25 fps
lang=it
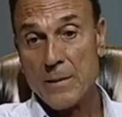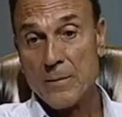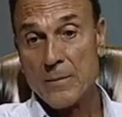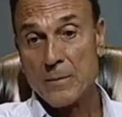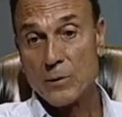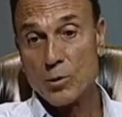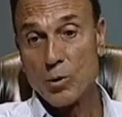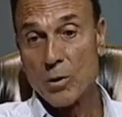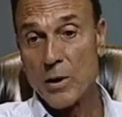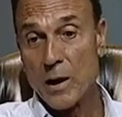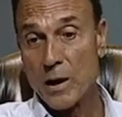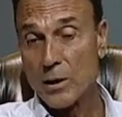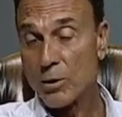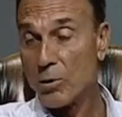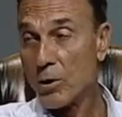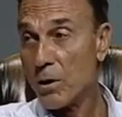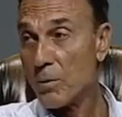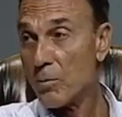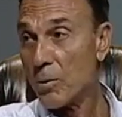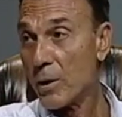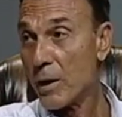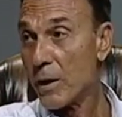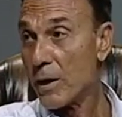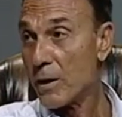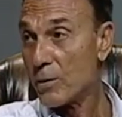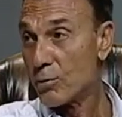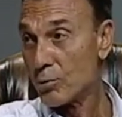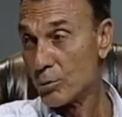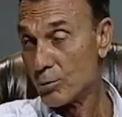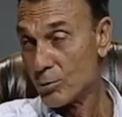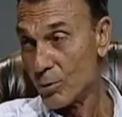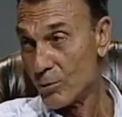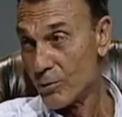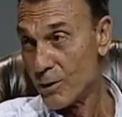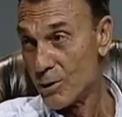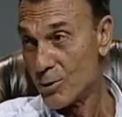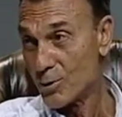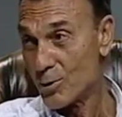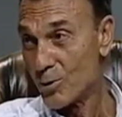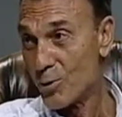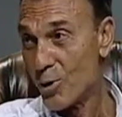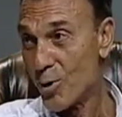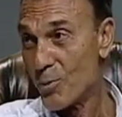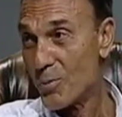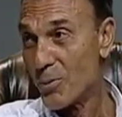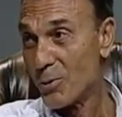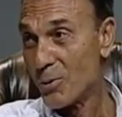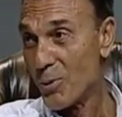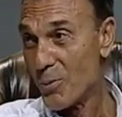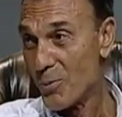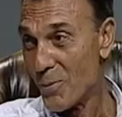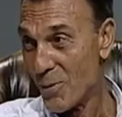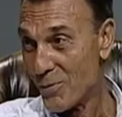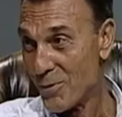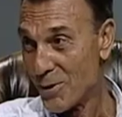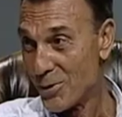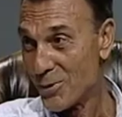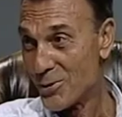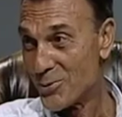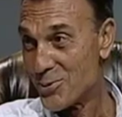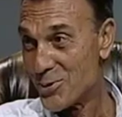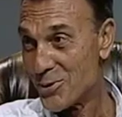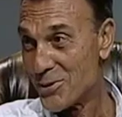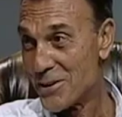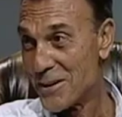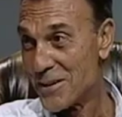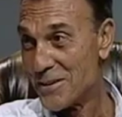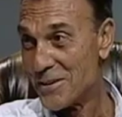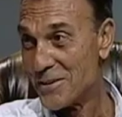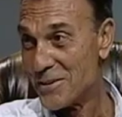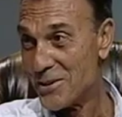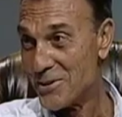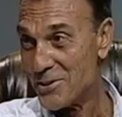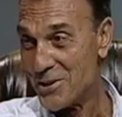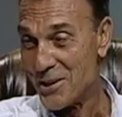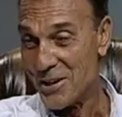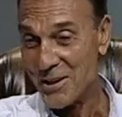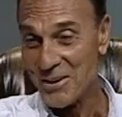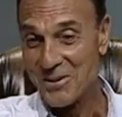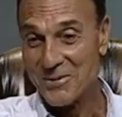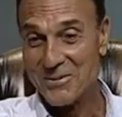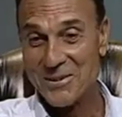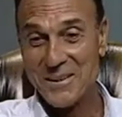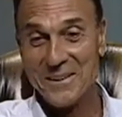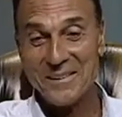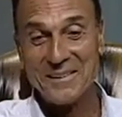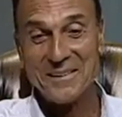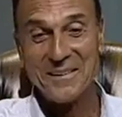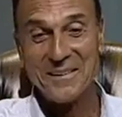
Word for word: tornai a collaborare sotto falso nome col mio vecchio giornale di Genova. Eh.